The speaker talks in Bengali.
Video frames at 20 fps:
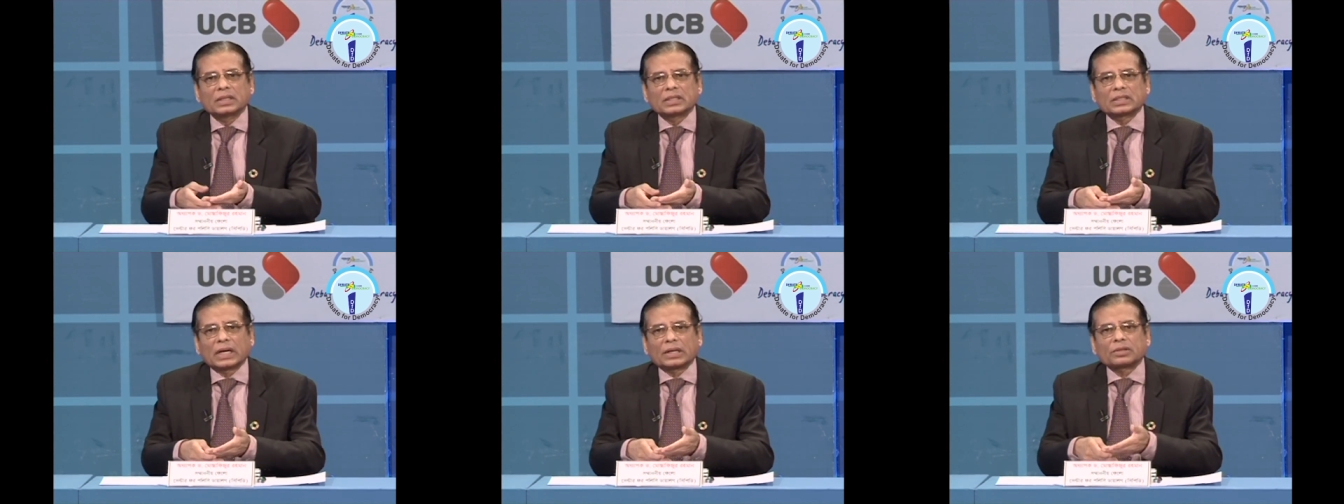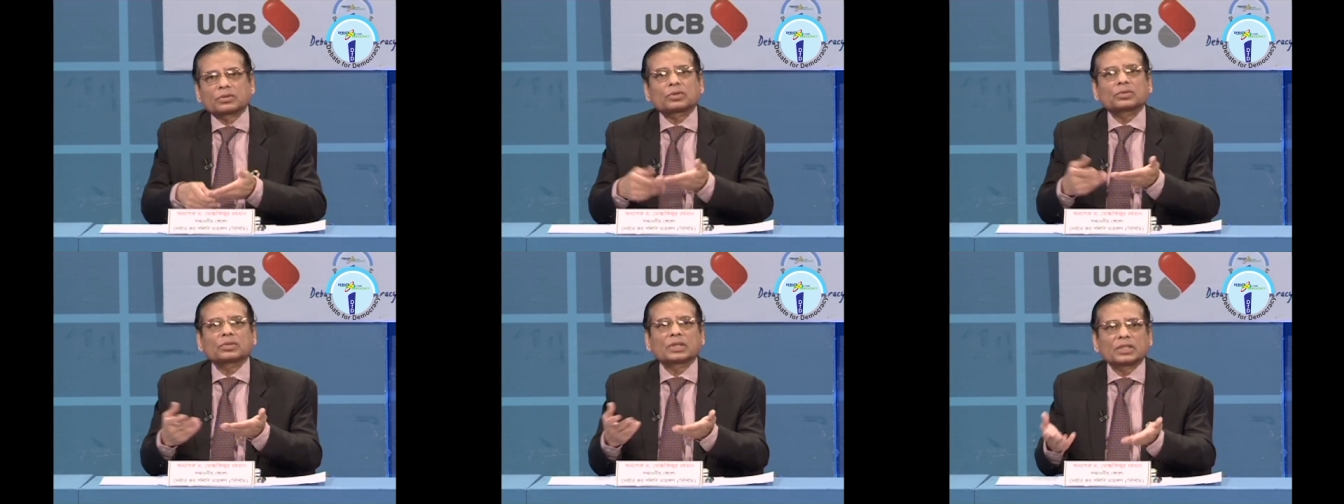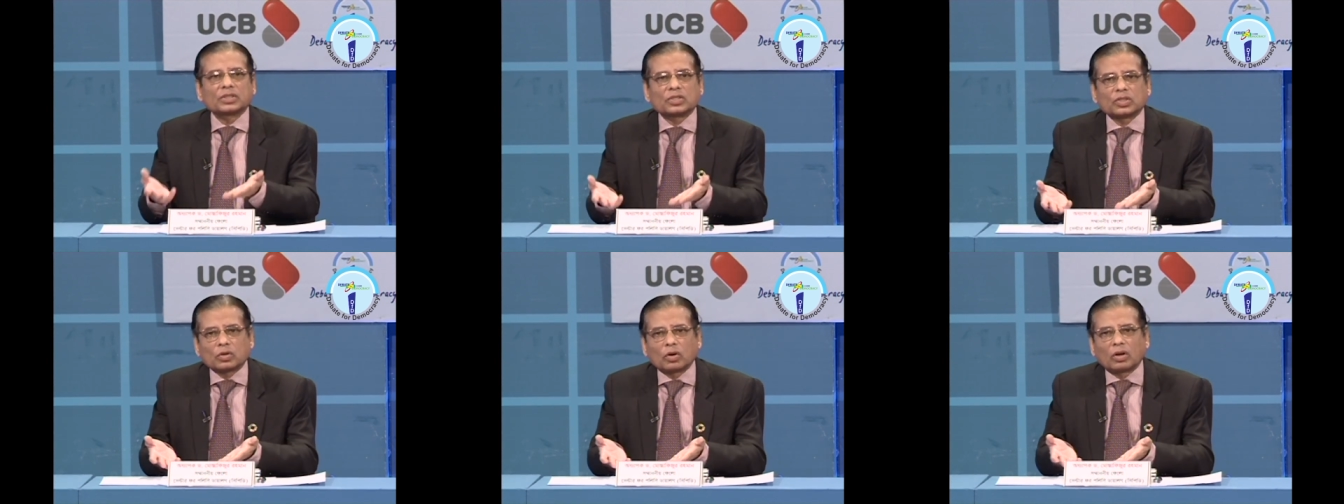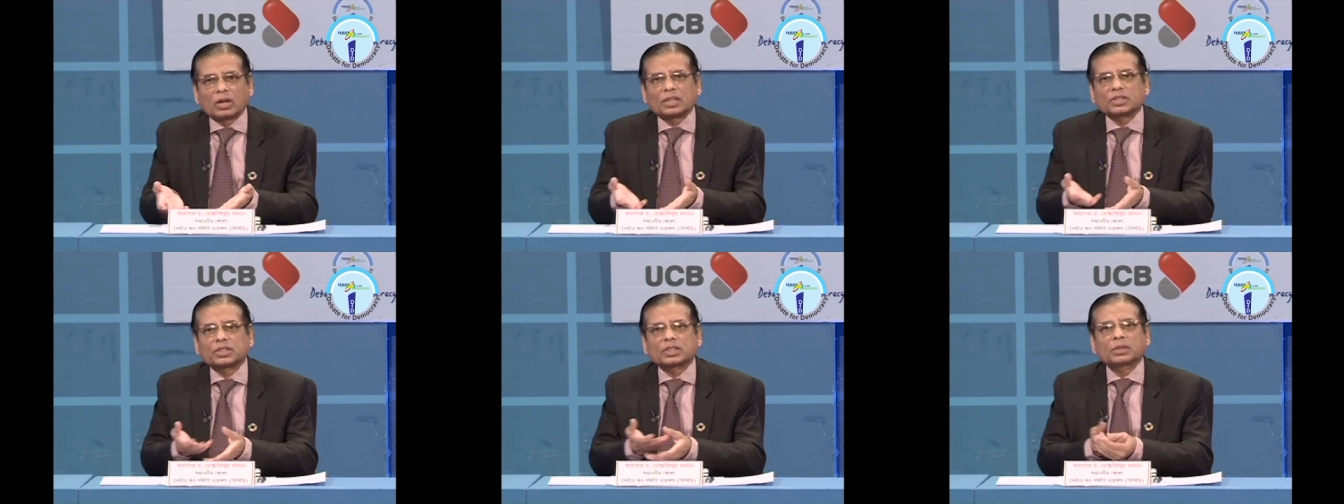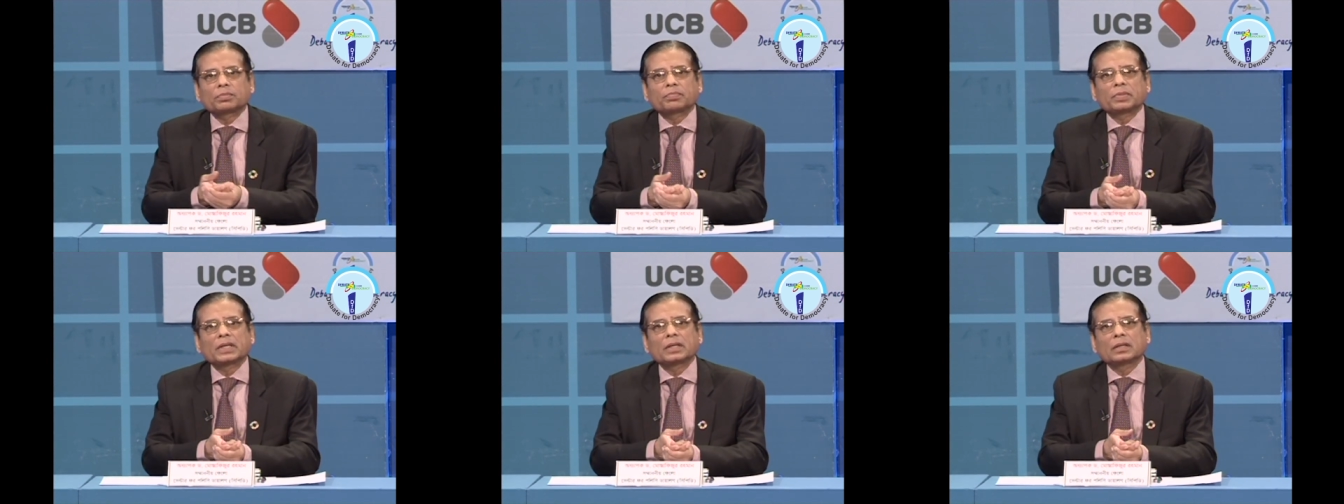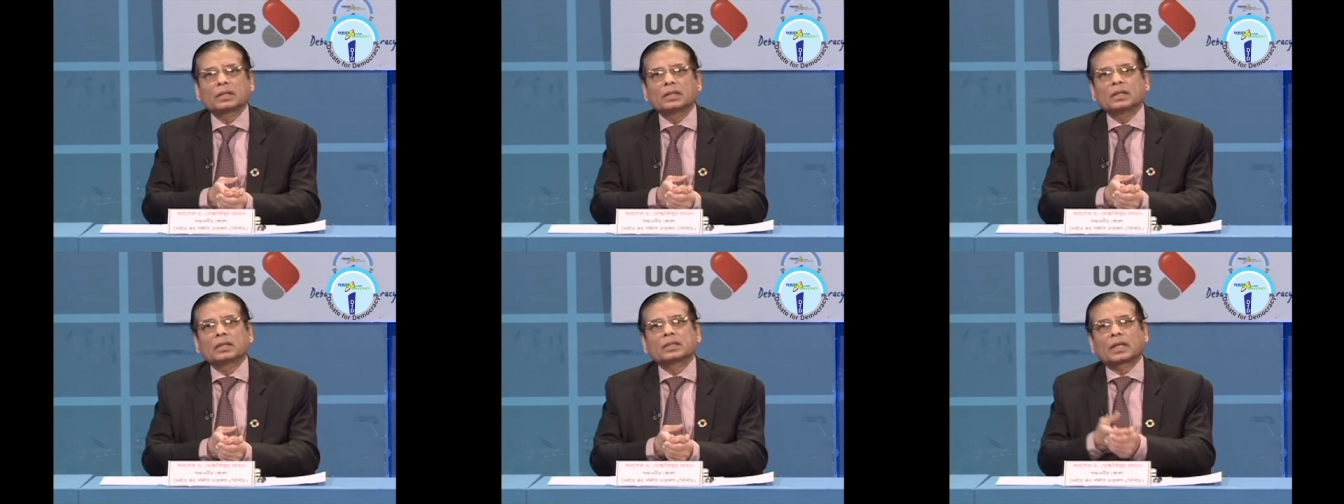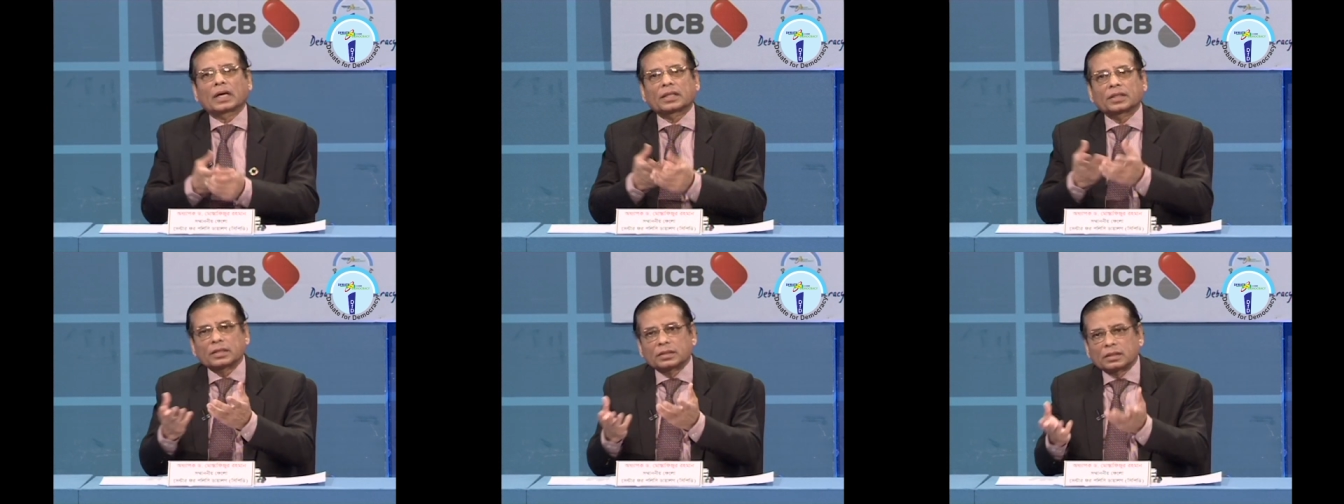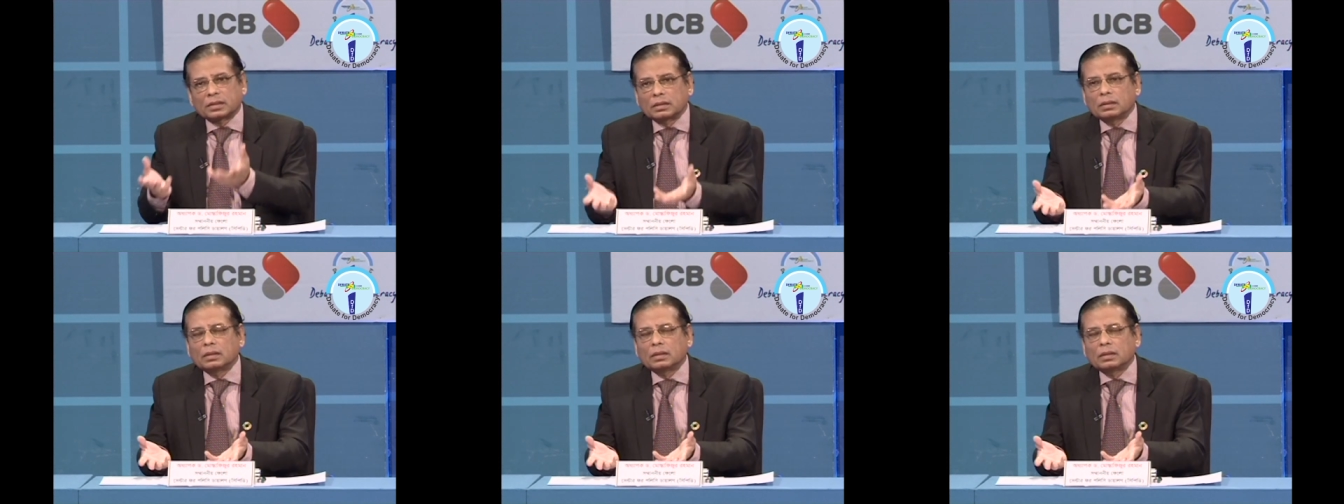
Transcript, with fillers: ছাত্রদের স্কলারশিপে তাদের